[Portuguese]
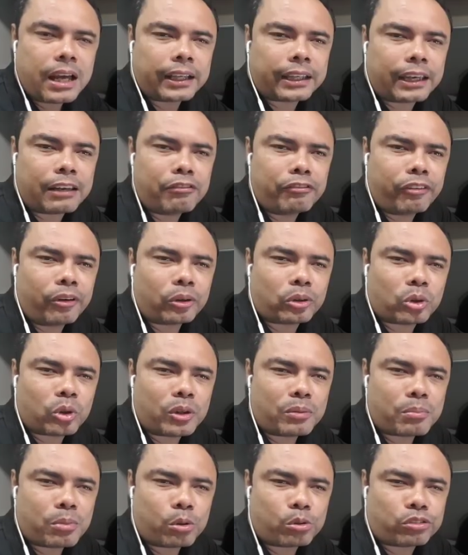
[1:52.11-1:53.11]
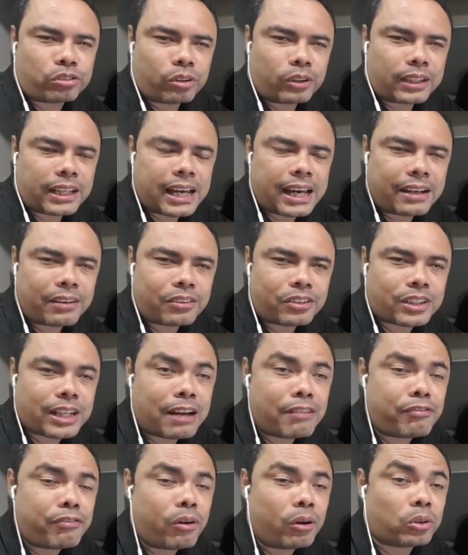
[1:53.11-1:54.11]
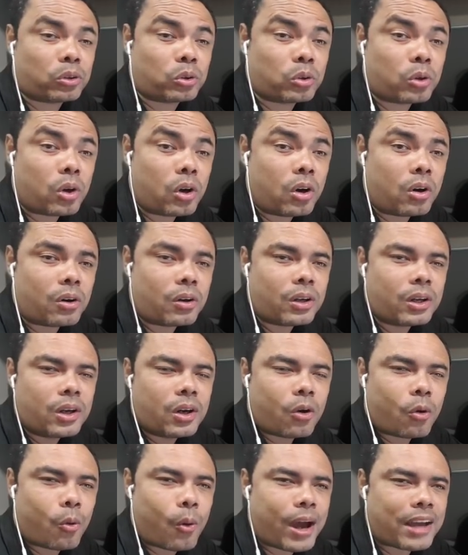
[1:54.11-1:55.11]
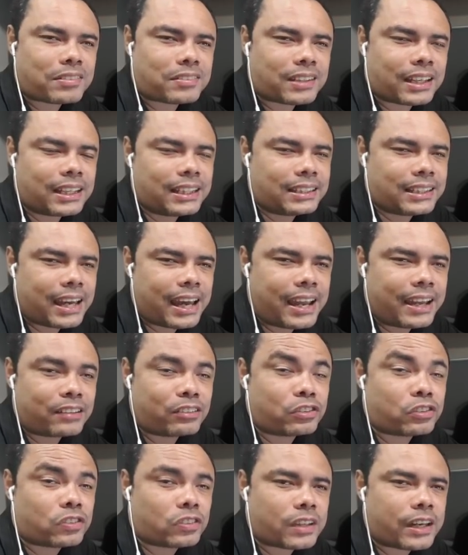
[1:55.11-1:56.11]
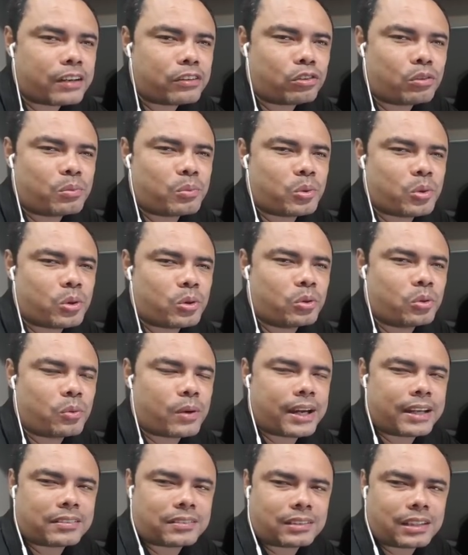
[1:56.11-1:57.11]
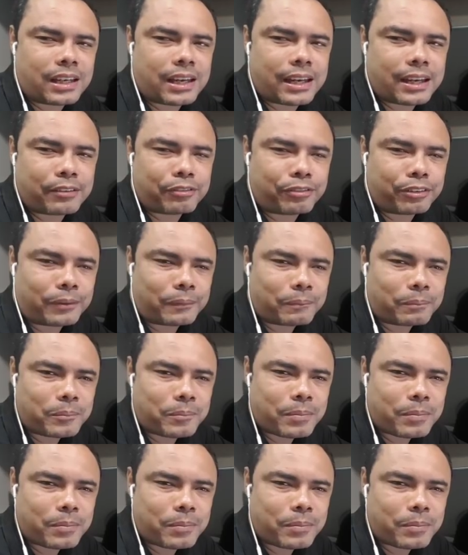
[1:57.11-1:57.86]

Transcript: Quem votou em Bolsonaro já votou com essa ideia de Sérgio Moro no STF.